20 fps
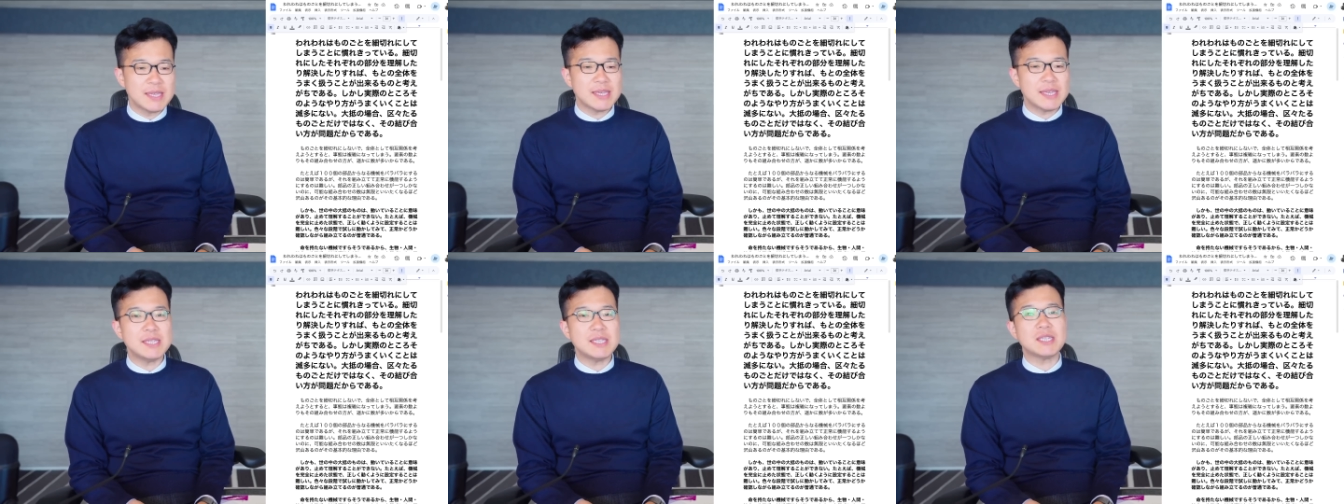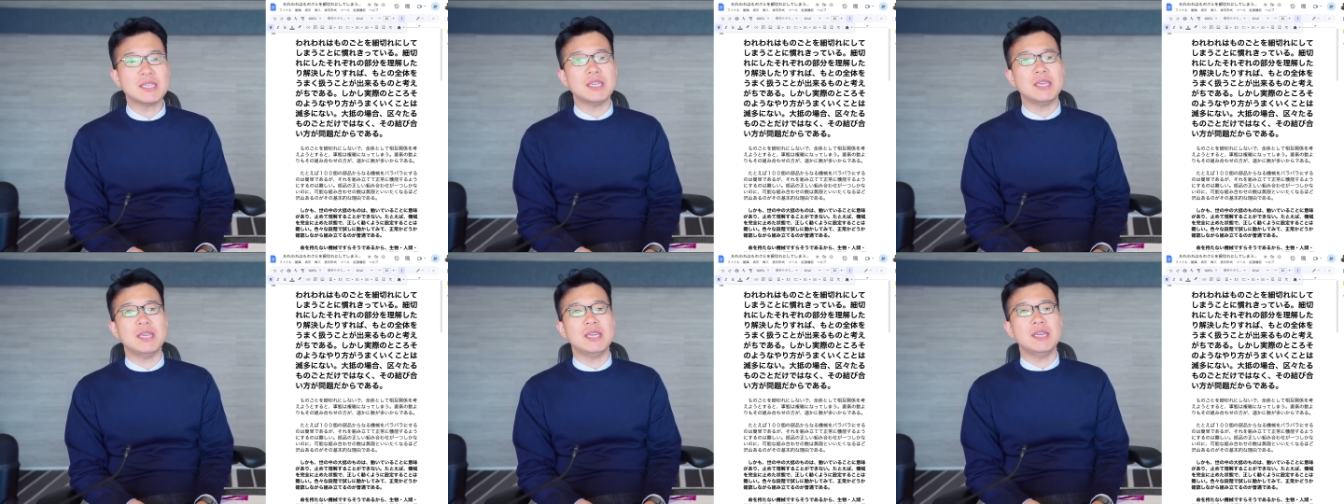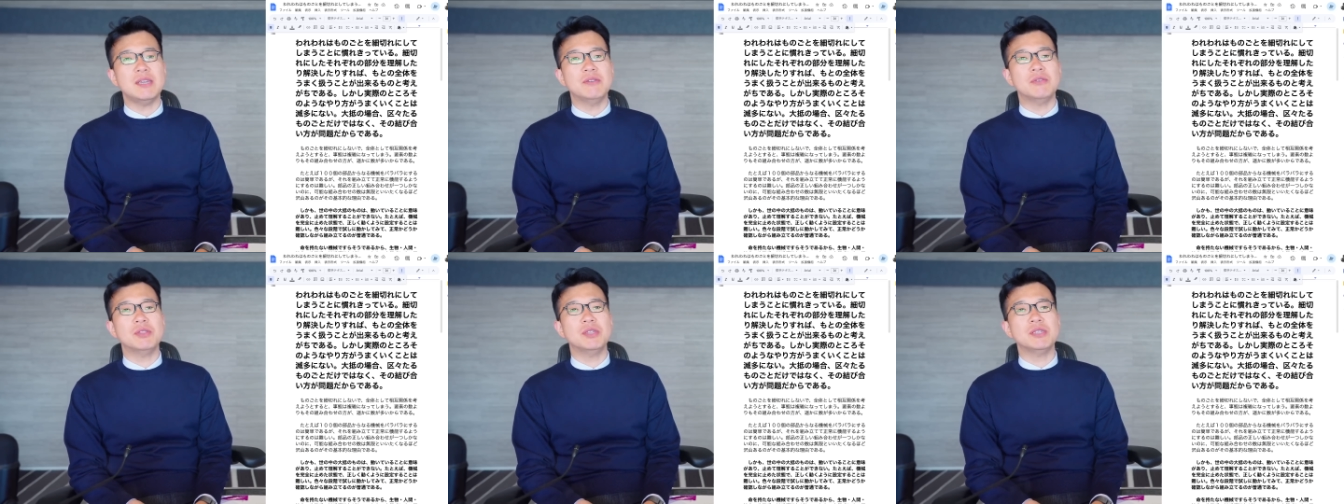景
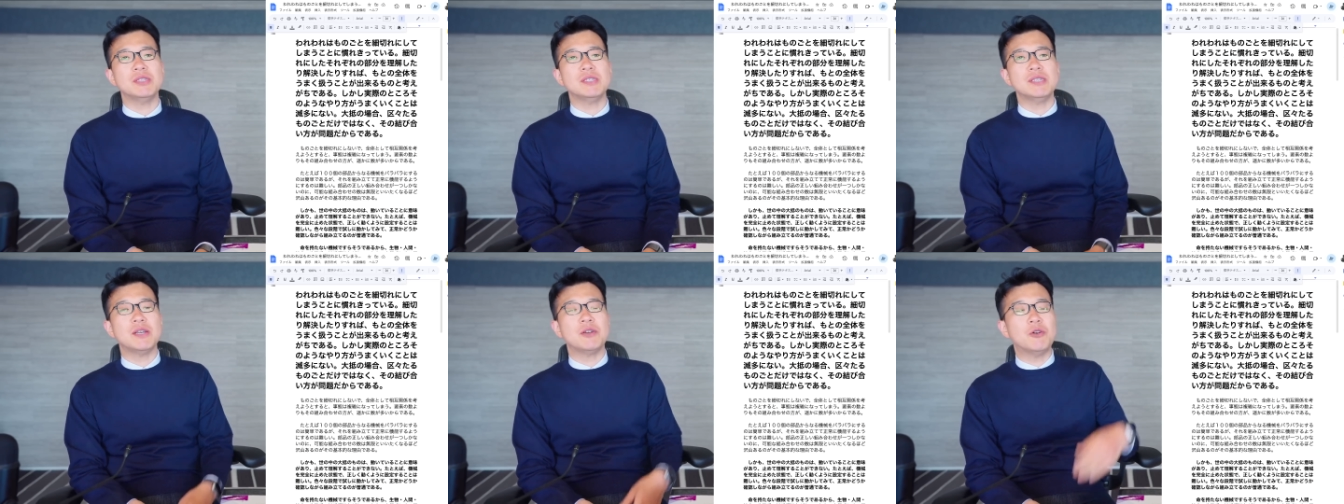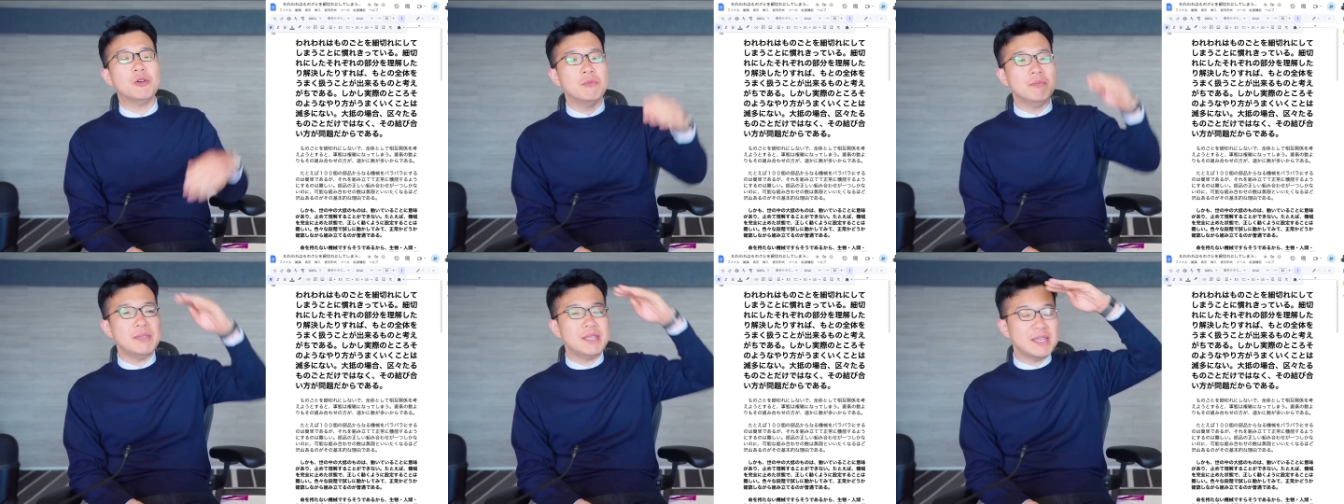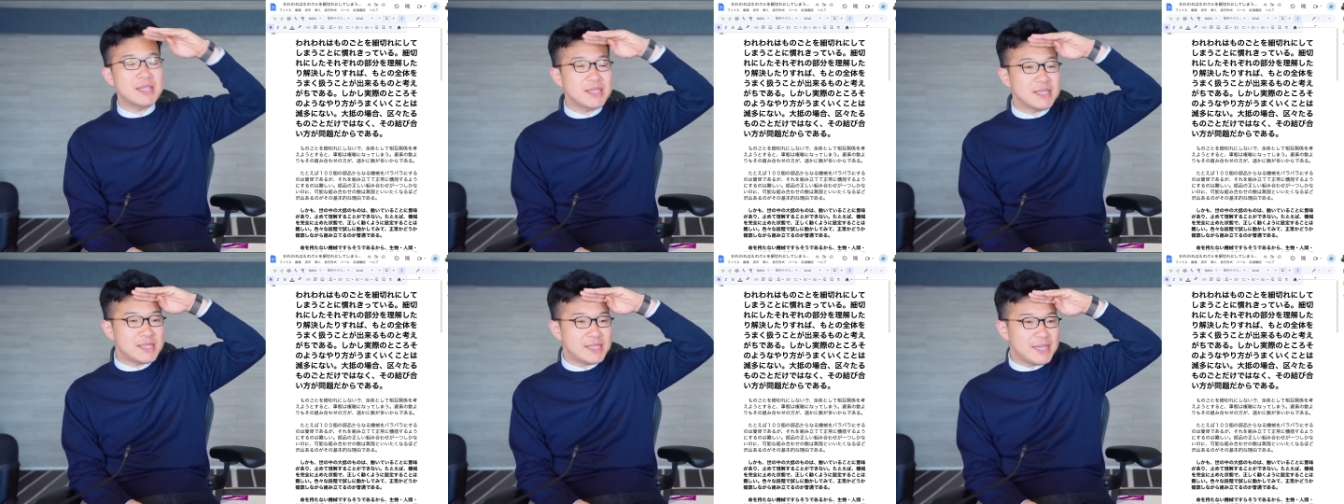色をですね、こう見
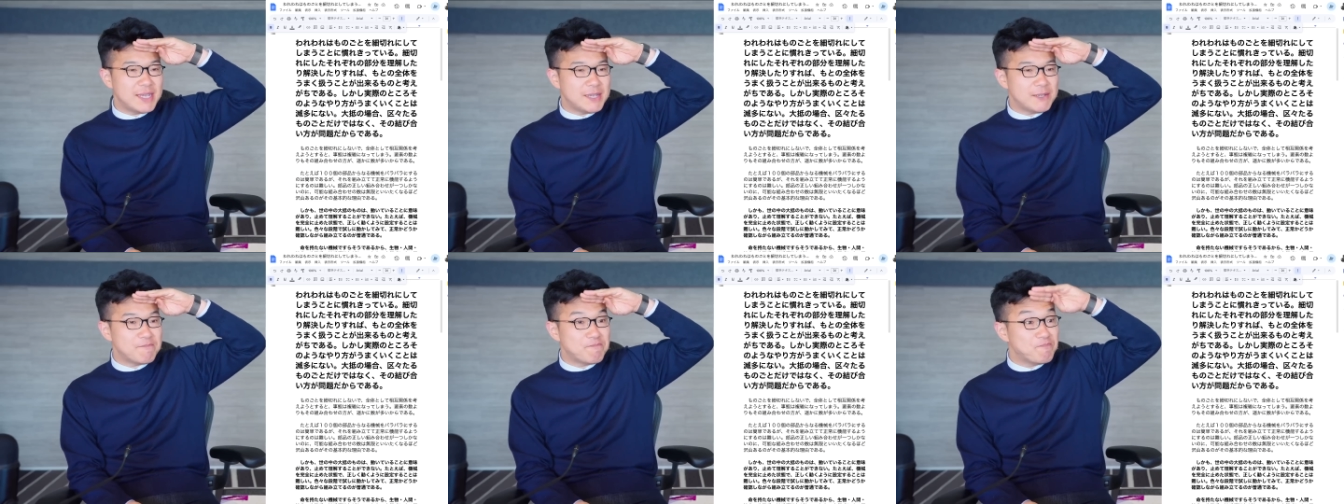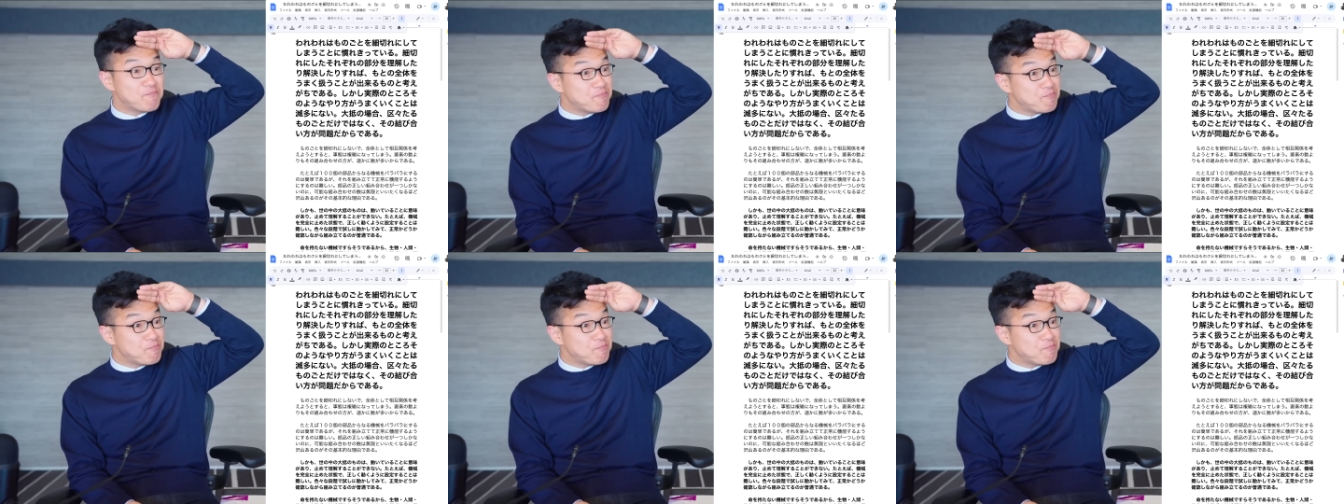てですね、